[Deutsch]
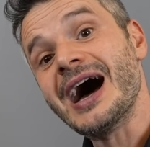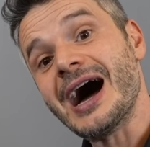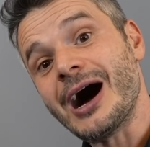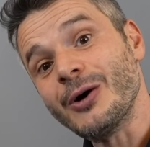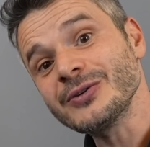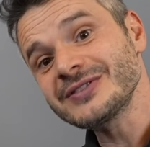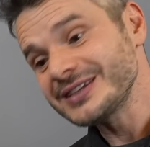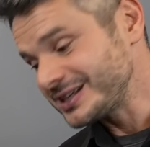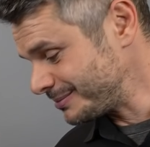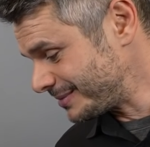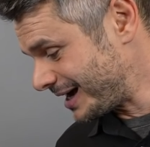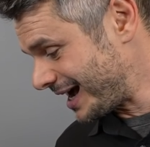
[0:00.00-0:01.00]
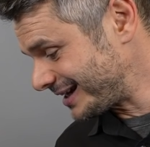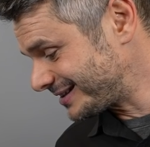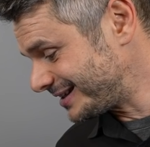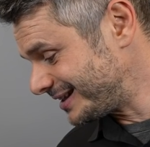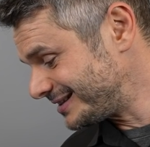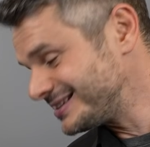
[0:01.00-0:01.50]
Außerdem hat
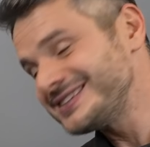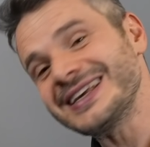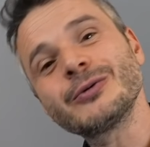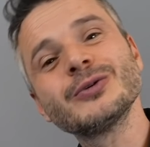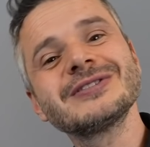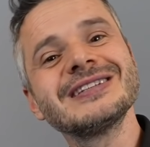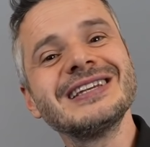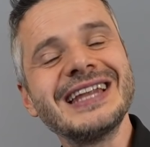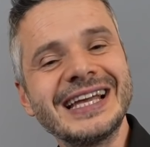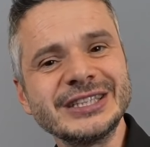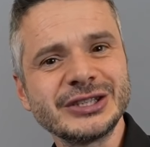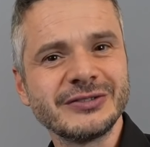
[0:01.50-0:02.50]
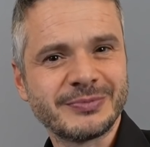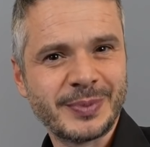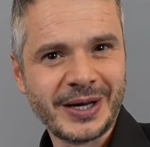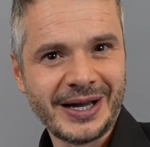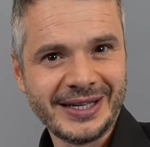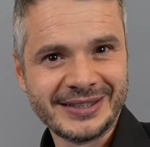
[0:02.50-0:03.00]
er einen sehr großen
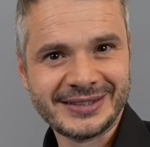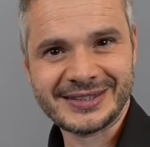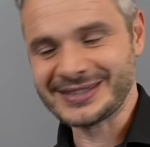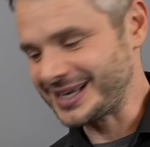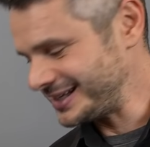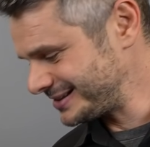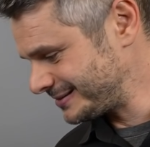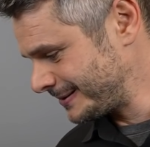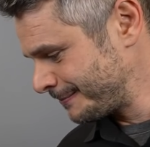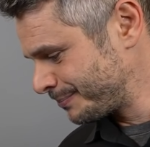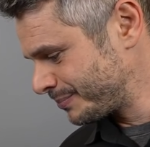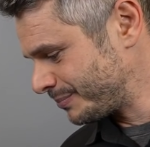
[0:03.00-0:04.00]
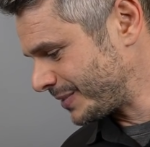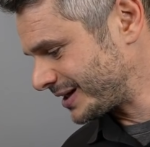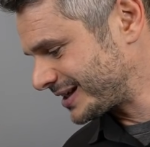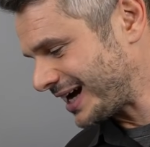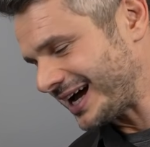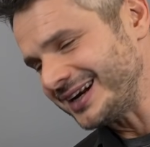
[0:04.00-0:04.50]
Landshift-Bereich, das heißt, man
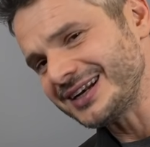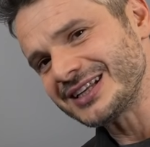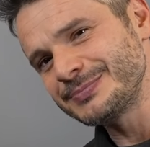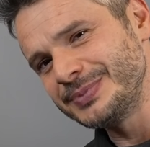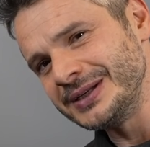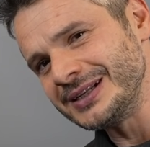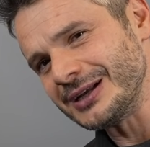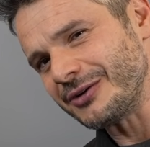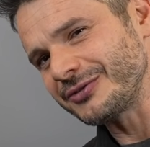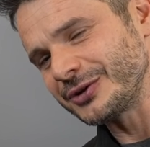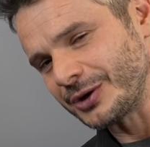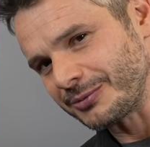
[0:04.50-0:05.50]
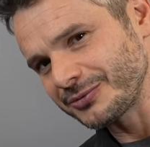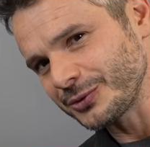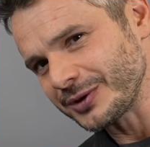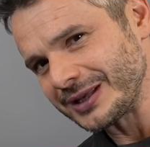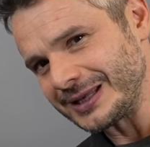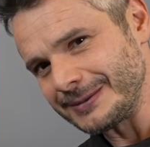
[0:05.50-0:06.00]
kann das Bild auf
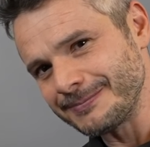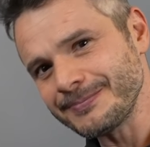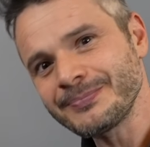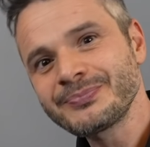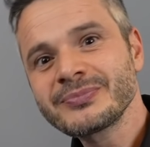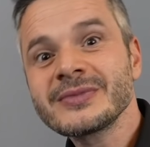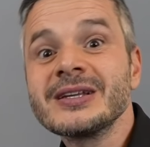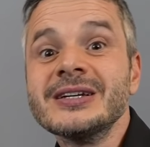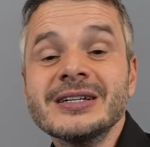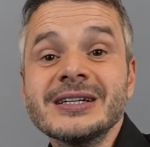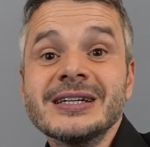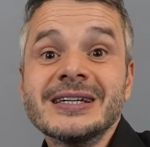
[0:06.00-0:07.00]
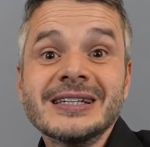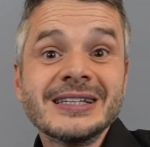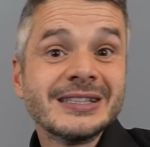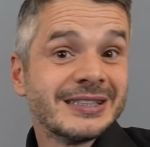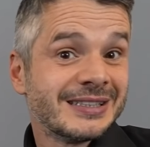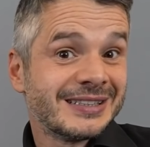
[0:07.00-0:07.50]
Knopfdruck eben
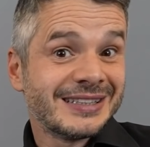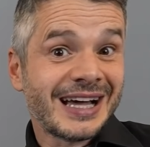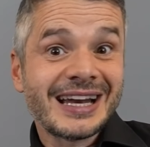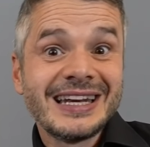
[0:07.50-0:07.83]
nach